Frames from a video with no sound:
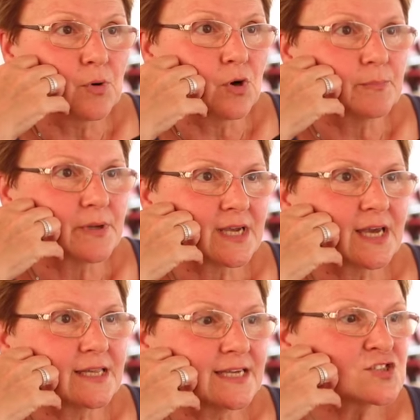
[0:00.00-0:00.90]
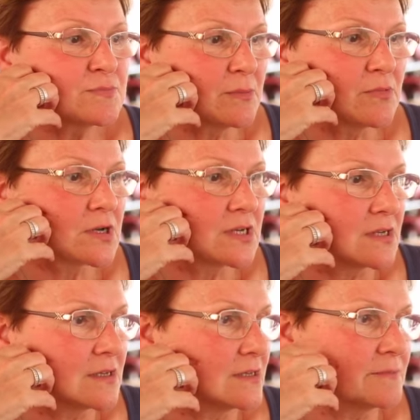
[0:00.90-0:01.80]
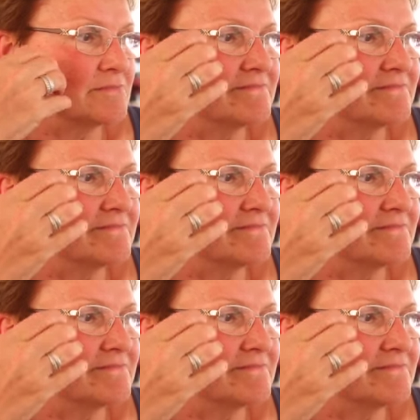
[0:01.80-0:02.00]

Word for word: poi perché adesso abbiamo, anche, ehm,